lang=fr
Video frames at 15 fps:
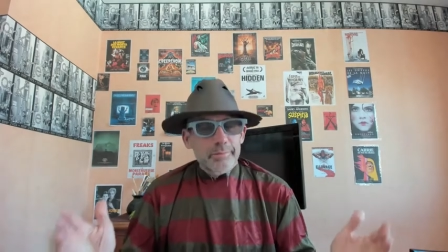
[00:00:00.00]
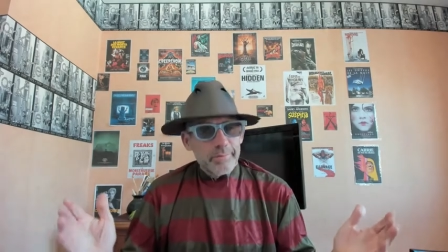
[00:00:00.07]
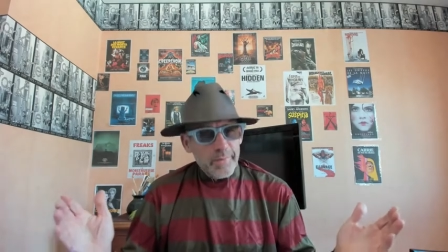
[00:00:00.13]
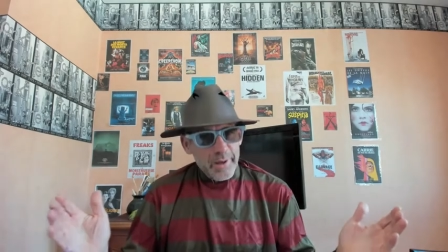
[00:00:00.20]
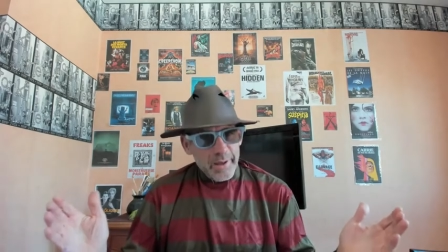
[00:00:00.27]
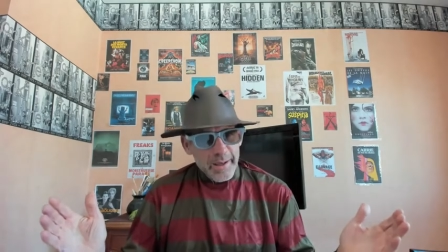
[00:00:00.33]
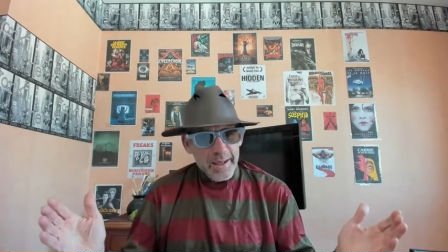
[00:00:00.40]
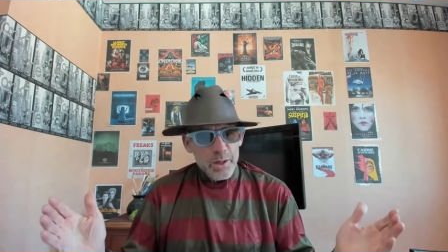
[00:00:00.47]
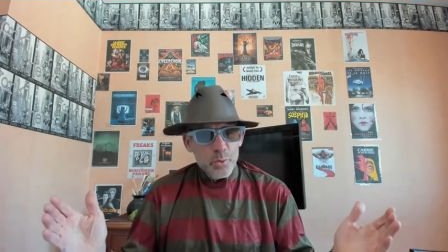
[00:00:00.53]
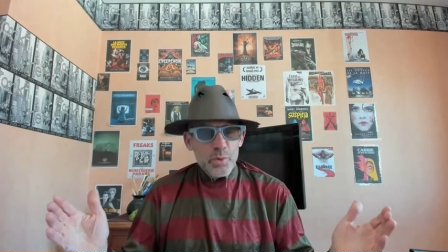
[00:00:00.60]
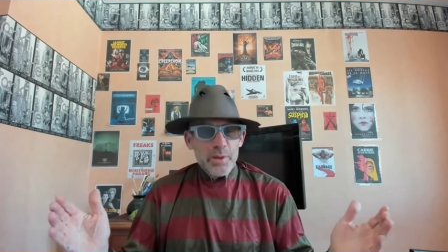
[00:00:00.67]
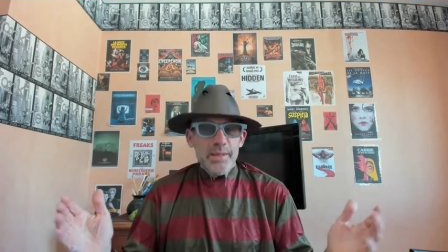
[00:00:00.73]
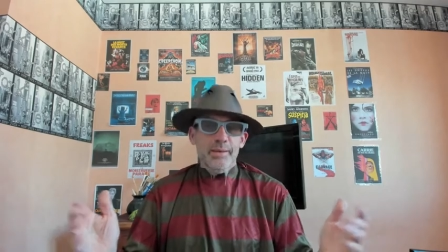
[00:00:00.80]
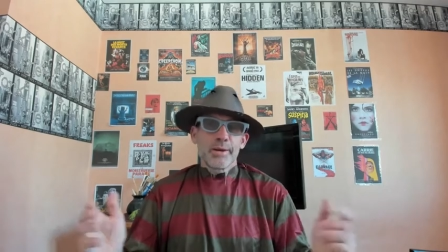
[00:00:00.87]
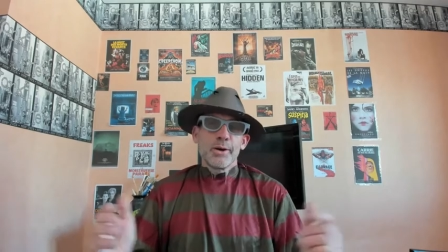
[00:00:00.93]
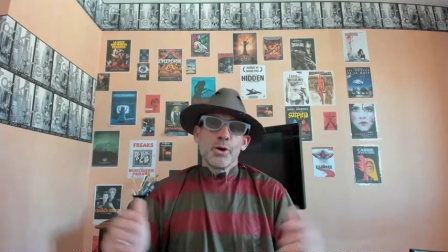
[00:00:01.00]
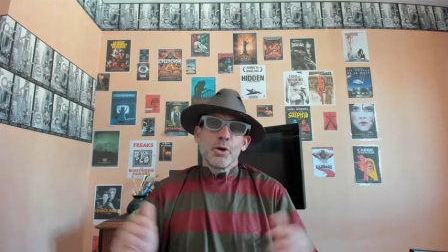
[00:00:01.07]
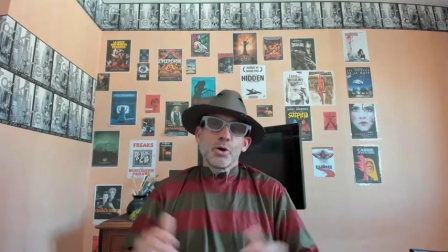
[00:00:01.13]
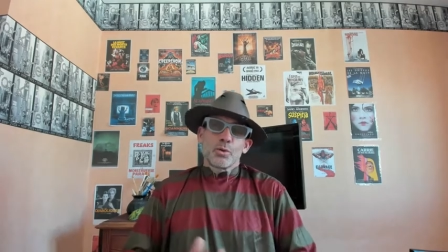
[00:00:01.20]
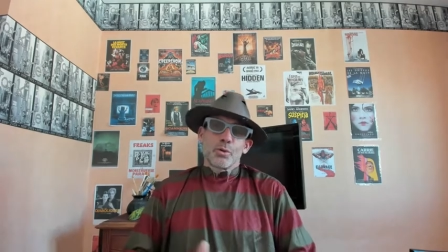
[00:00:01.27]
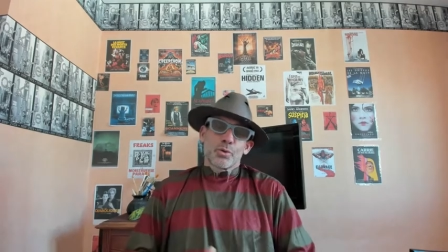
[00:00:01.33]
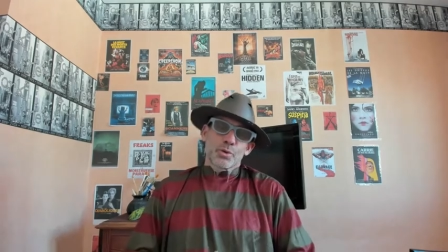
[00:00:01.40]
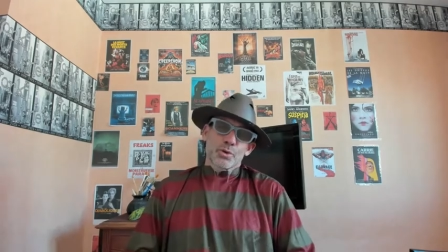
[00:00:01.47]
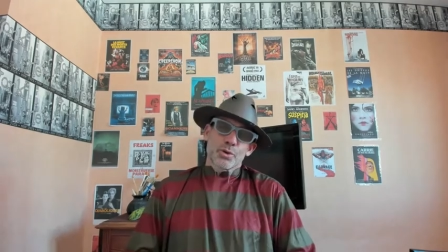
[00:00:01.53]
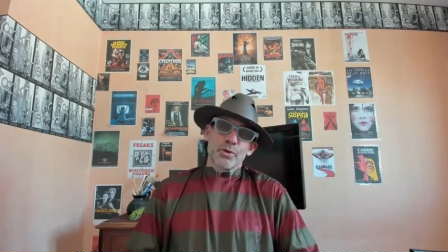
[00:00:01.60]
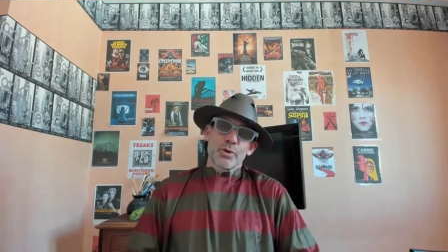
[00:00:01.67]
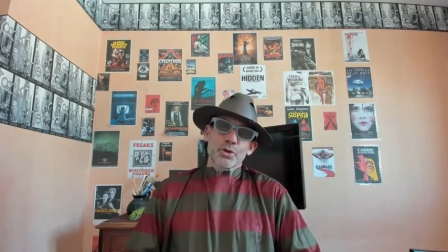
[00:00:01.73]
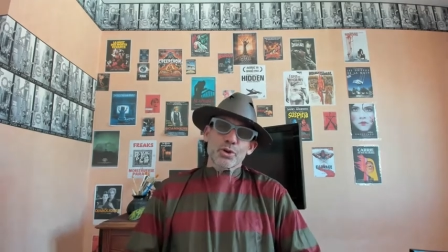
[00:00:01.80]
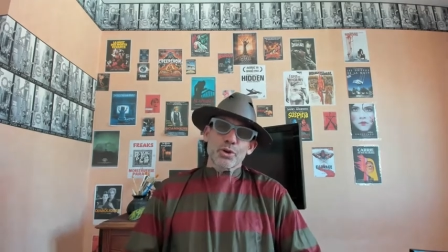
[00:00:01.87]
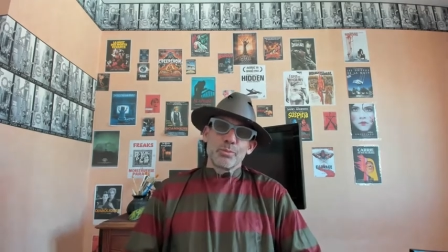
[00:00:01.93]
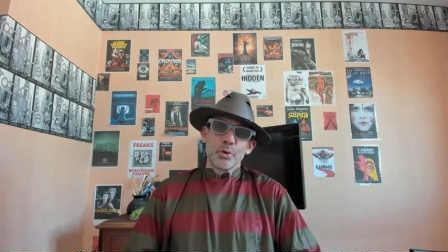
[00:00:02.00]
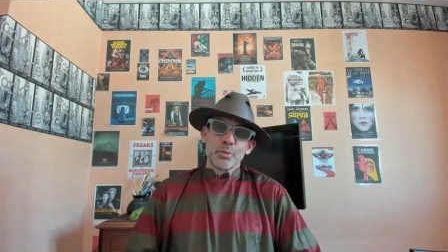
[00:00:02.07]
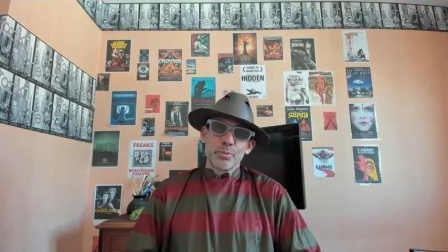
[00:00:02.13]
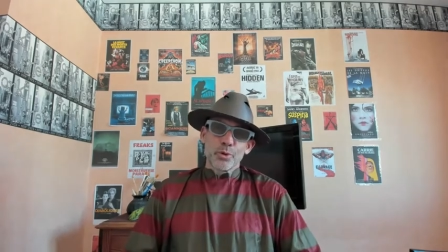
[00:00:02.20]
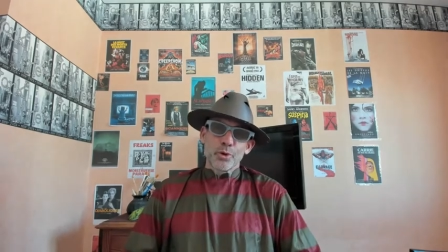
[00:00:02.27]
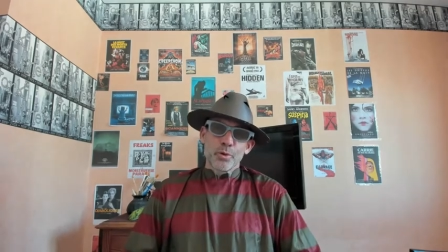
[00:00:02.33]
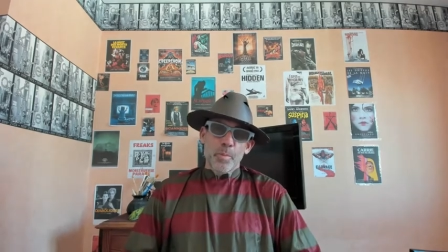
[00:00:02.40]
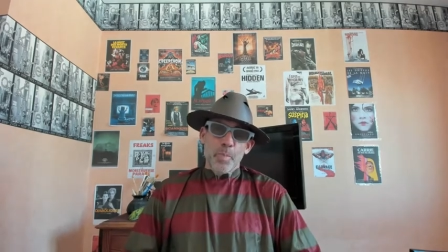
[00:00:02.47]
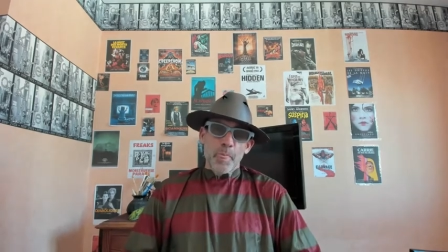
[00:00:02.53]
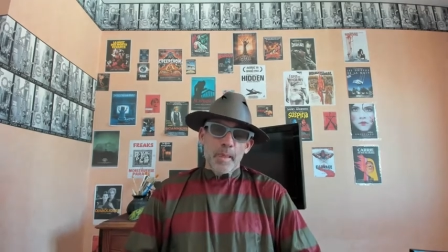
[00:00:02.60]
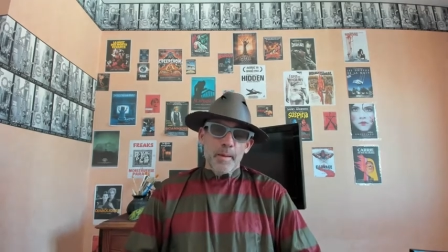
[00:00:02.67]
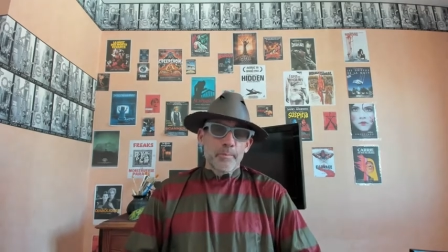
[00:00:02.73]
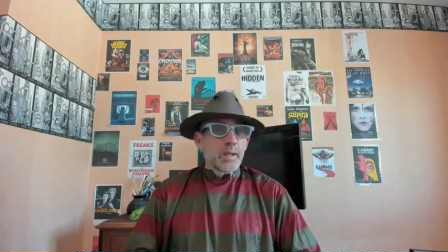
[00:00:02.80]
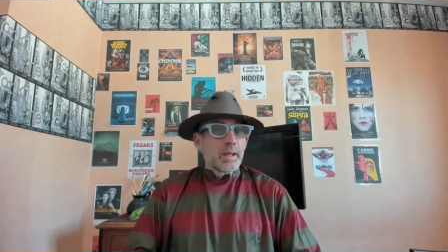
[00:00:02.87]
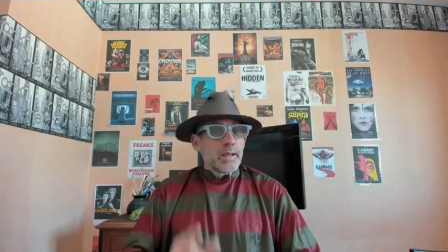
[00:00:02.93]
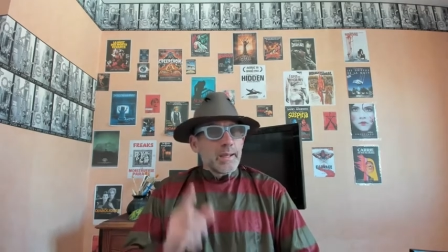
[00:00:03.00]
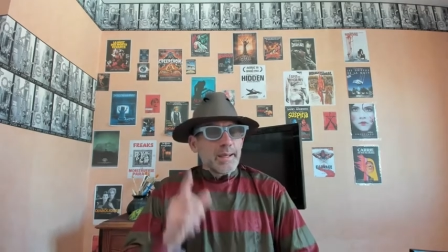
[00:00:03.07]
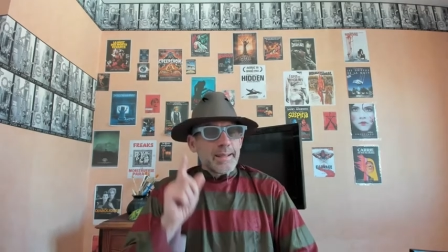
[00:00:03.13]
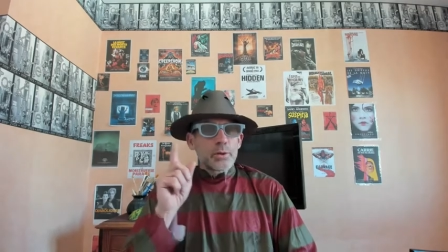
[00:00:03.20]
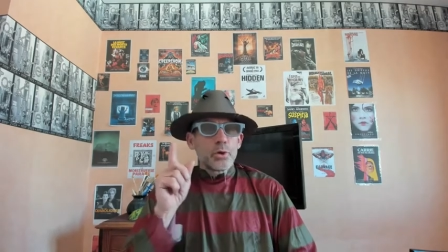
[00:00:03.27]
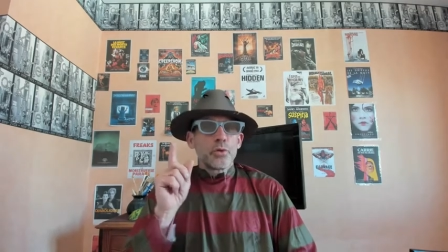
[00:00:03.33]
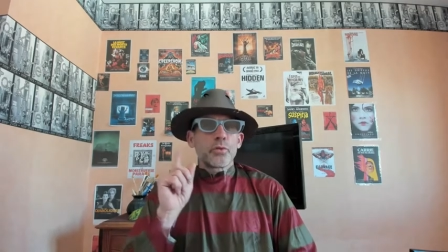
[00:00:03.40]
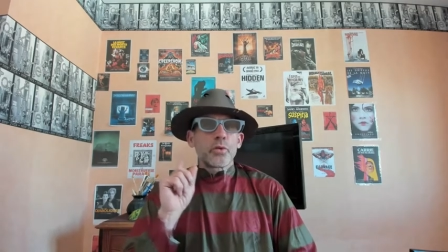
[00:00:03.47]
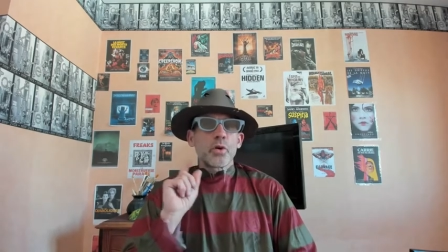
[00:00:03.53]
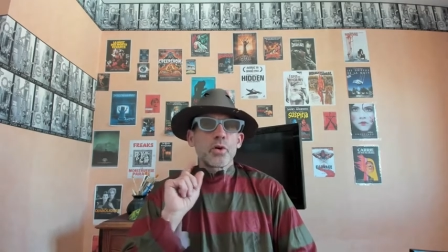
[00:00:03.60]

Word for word: Eh oui, on se venge comme on peut c'est le français